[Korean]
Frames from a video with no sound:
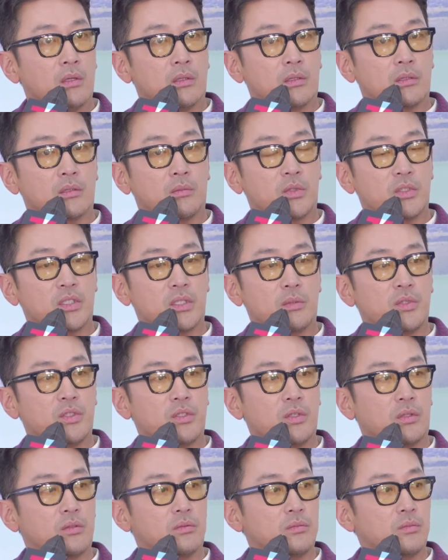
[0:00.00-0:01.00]
뭐
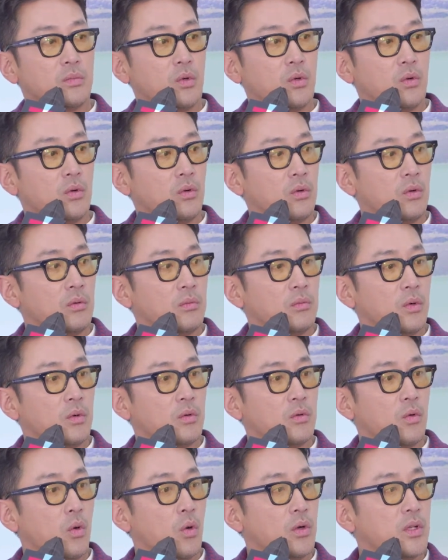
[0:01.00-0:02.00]
심지어는 뭐, 뭐
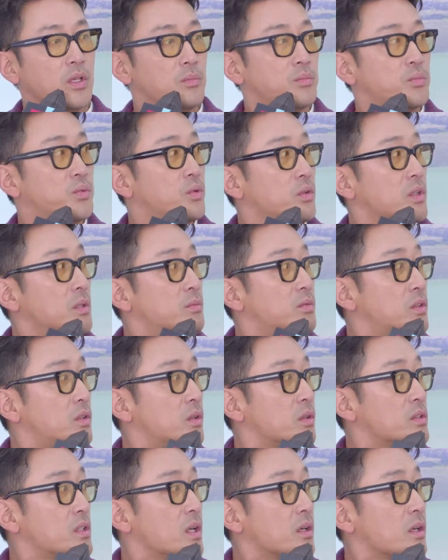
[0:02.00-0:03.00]
고기 부위부터
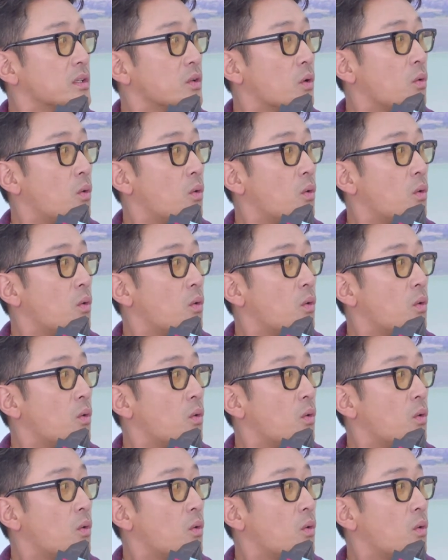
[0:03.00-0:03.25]
시작해서 네.